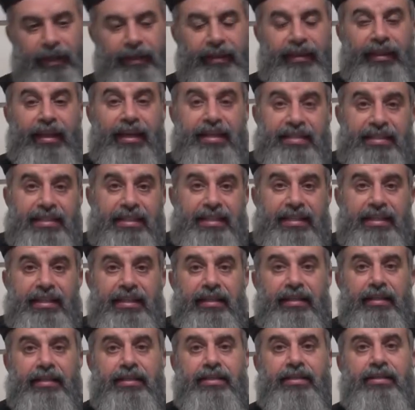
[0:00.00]

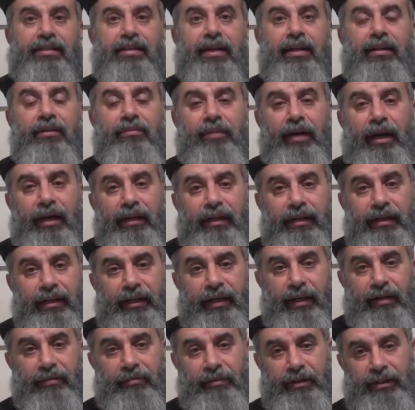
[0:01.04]
التاثير السلبي عليك
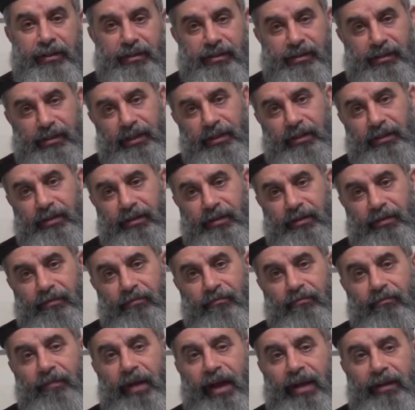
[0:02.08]
عامل ازاي
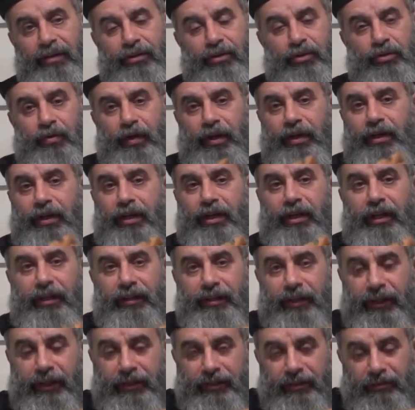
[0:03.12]
بعد شويه
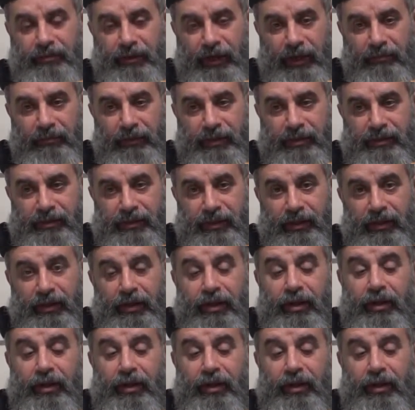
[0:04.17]
ريحتك هتبقى عامله ازاي